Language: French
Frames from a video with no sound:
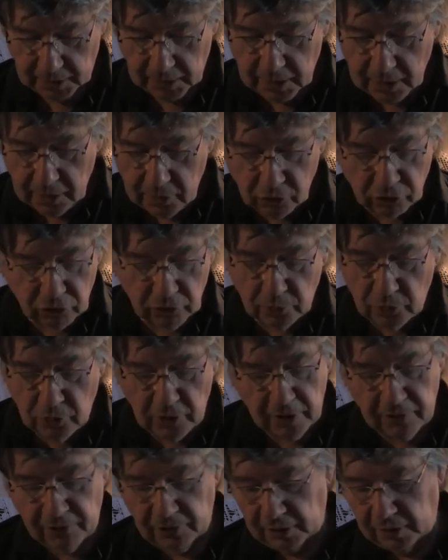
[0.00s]
Et quand je me
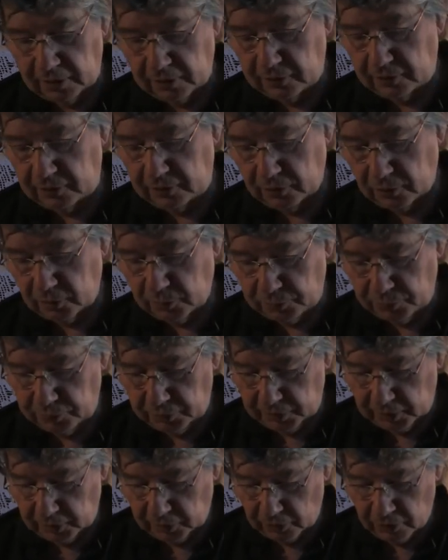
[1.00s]
lève un instant
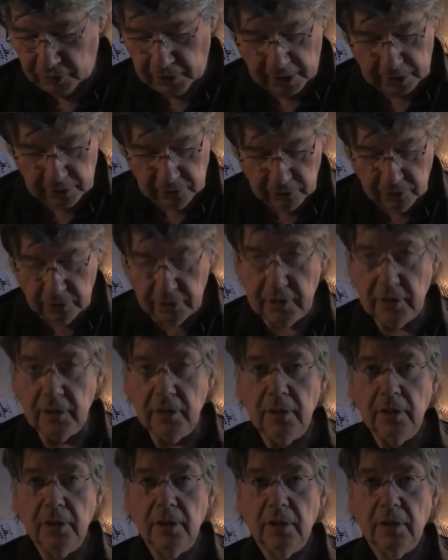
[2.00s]
puis regagne le
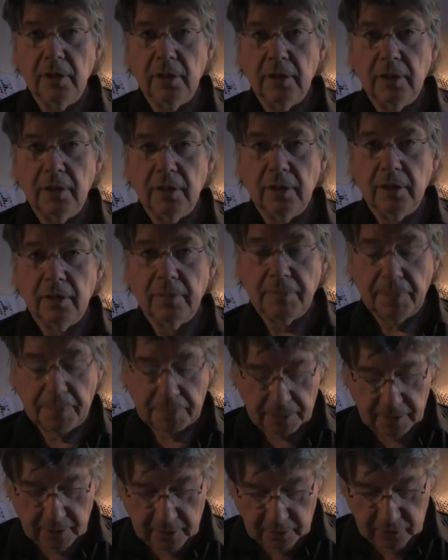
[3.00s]
lit,
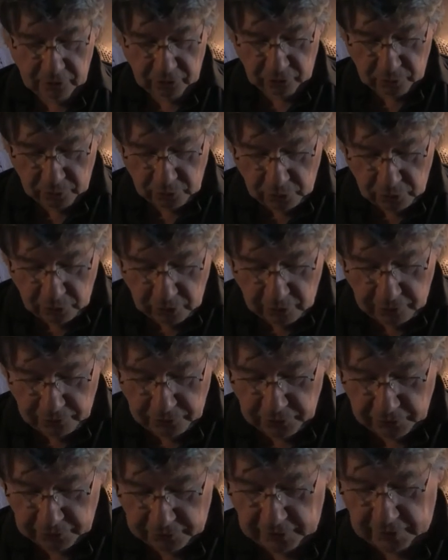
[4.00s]
je me
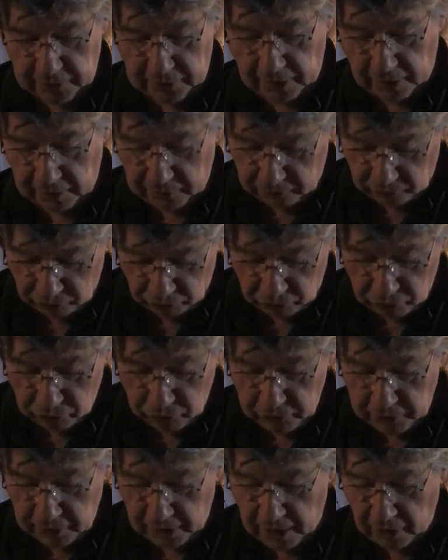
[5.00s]
love dans cette trace
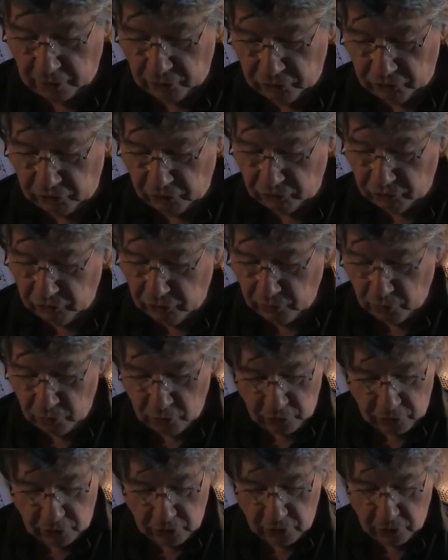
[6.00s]
chaude à la recherche de
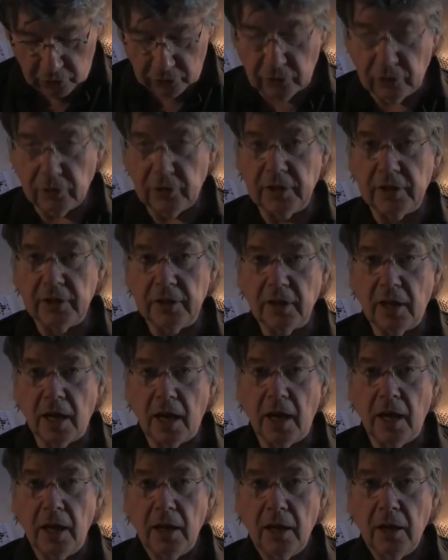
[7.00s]
mon corps que les
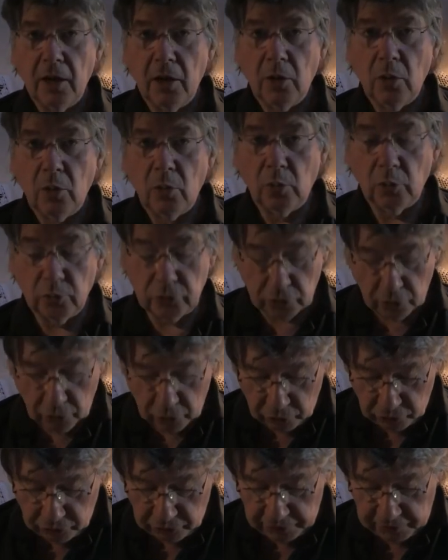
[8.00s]
draps ont
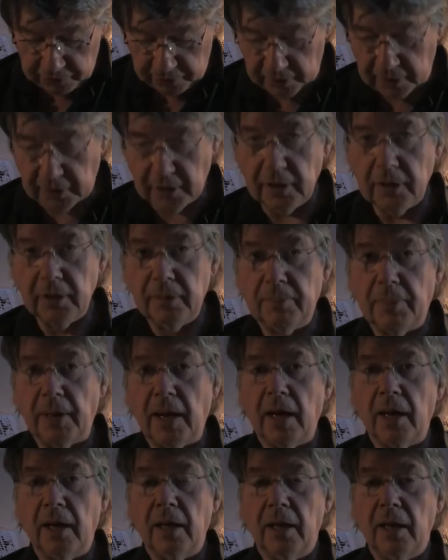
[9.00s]
enregistré
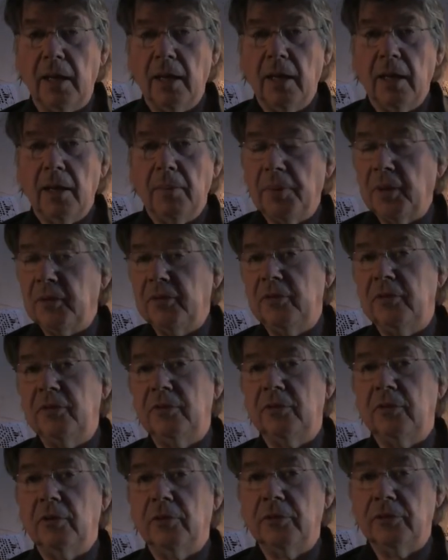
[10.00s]
par la
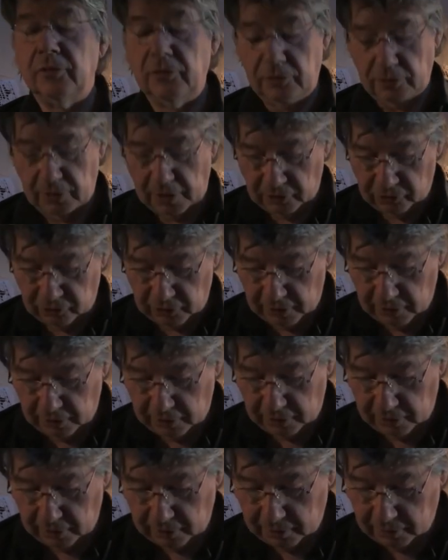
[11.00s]
persistance de la
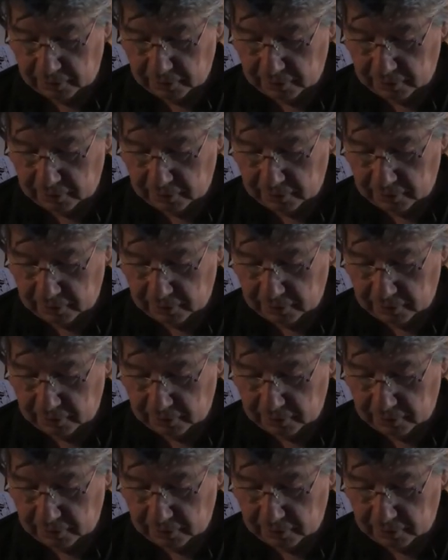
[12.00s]
chaleur.